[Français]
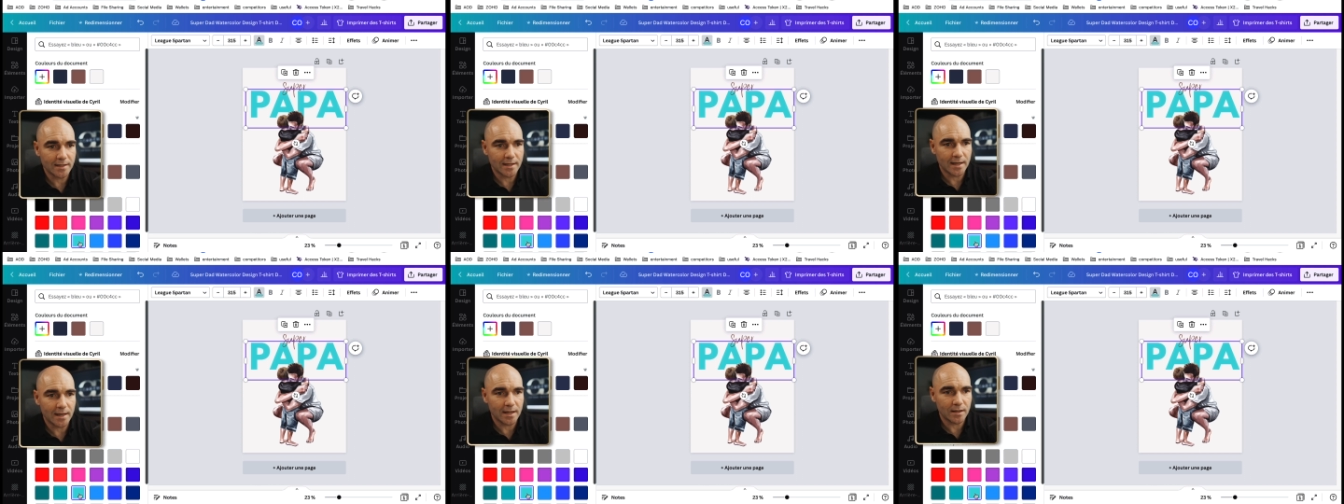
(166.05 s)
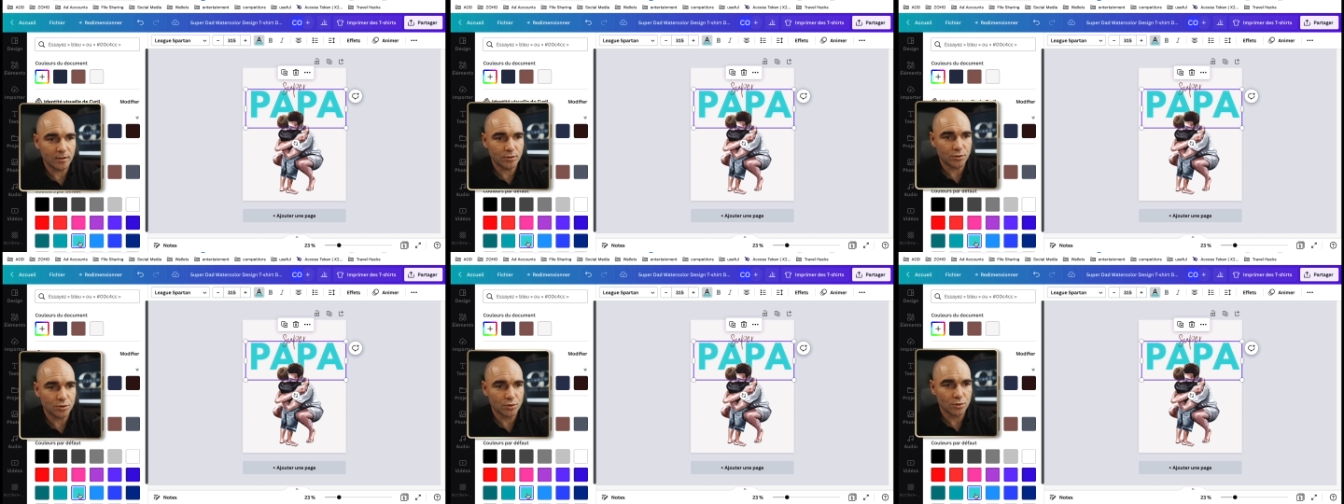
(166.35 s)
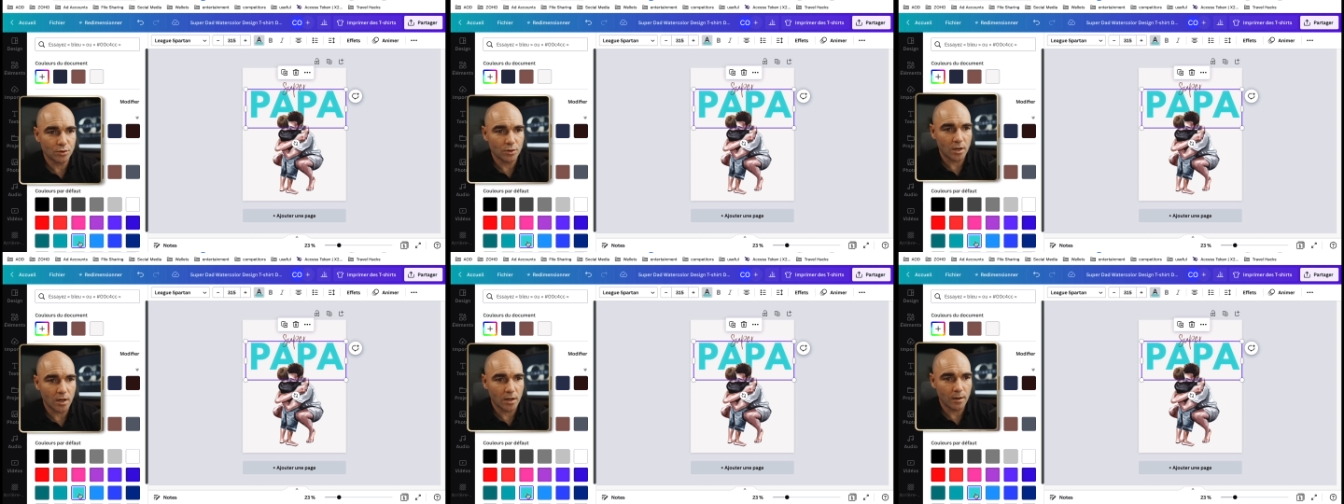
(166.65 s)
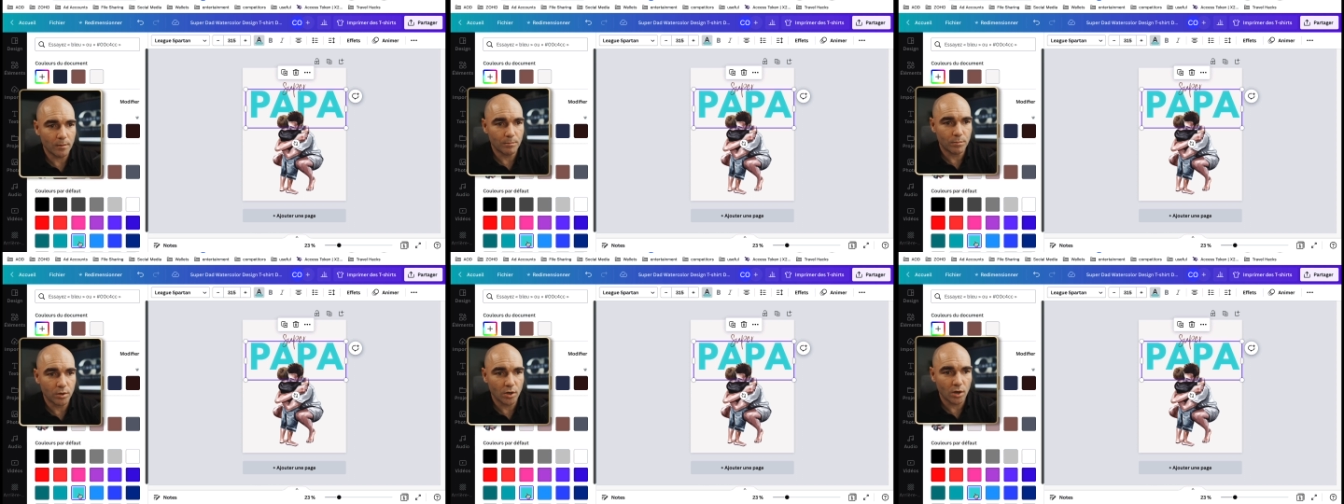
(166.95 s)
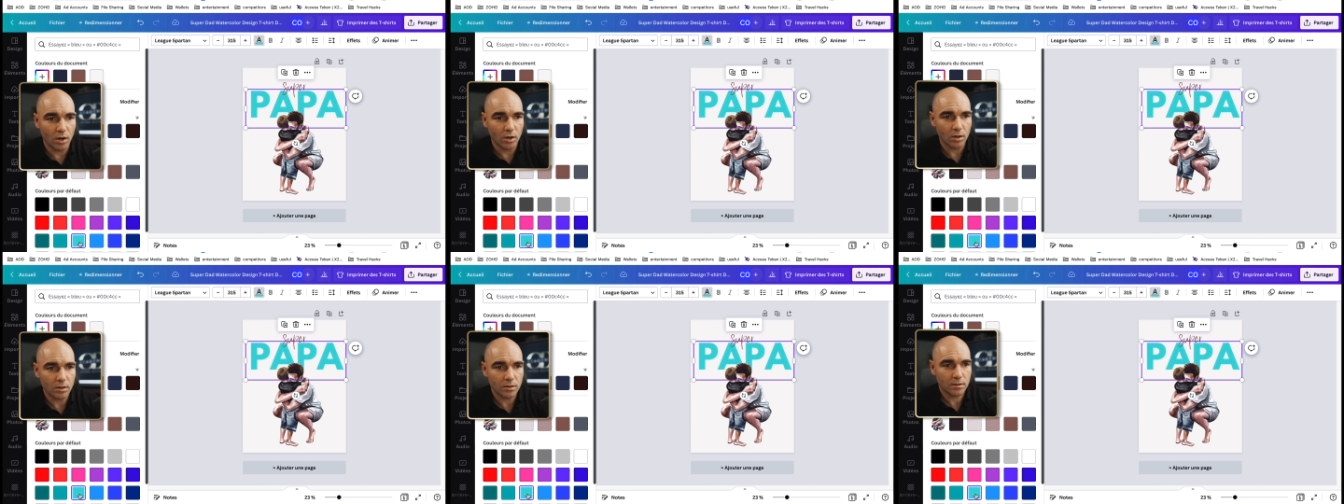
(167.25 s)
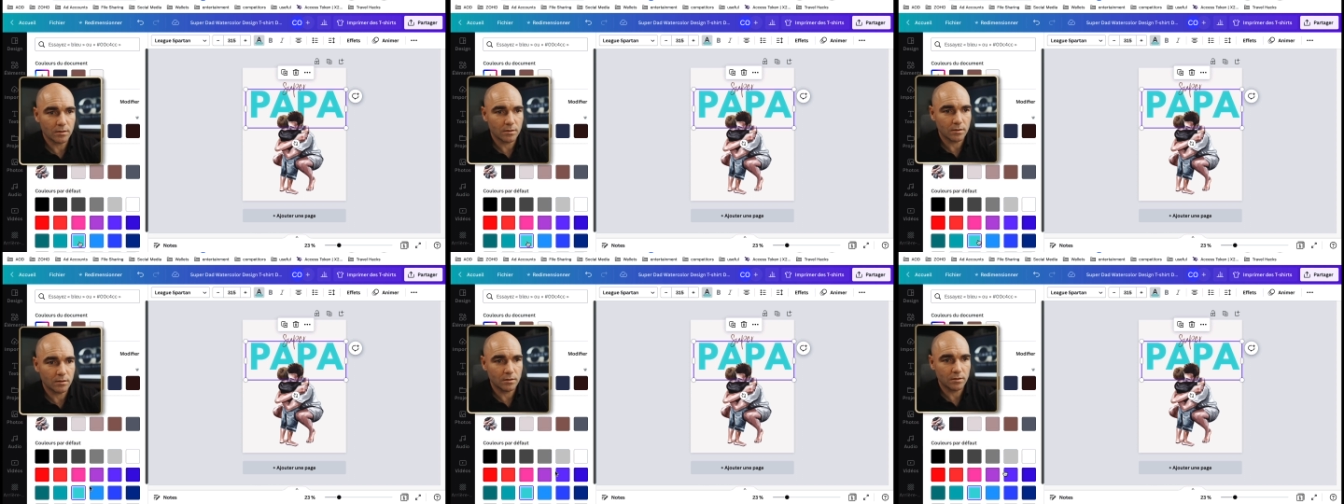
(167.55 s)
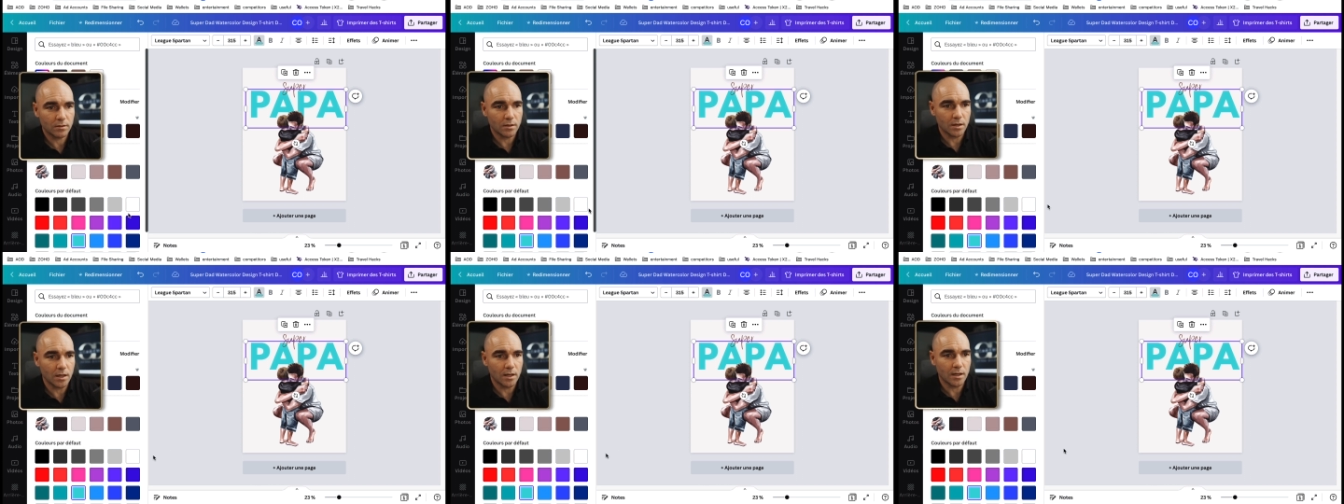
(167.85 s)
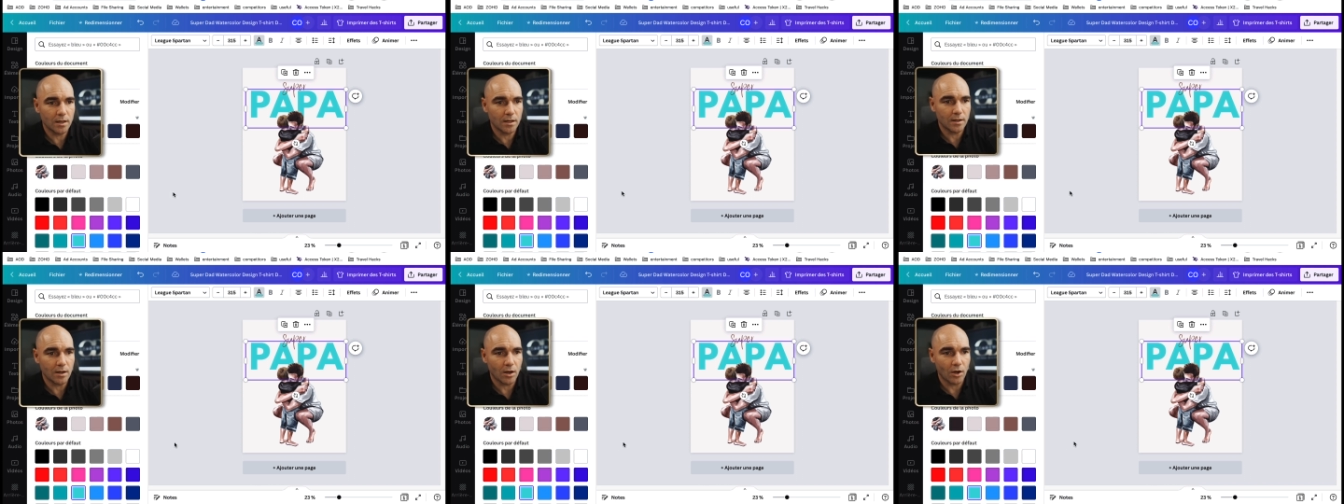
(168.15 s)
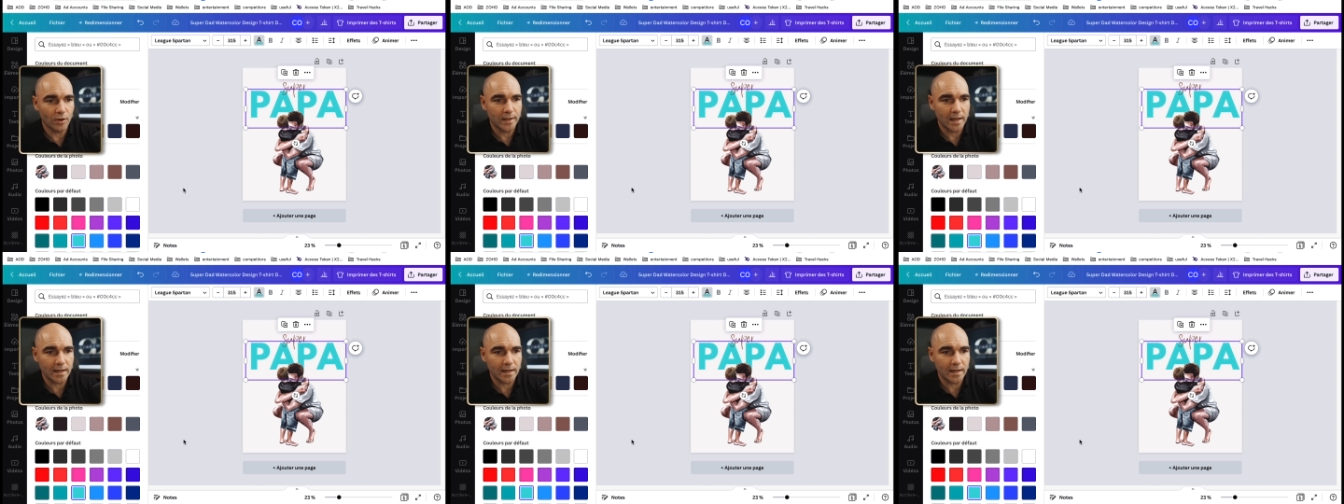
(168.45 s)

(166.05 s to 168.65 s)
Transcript: il y a du euh, blanc en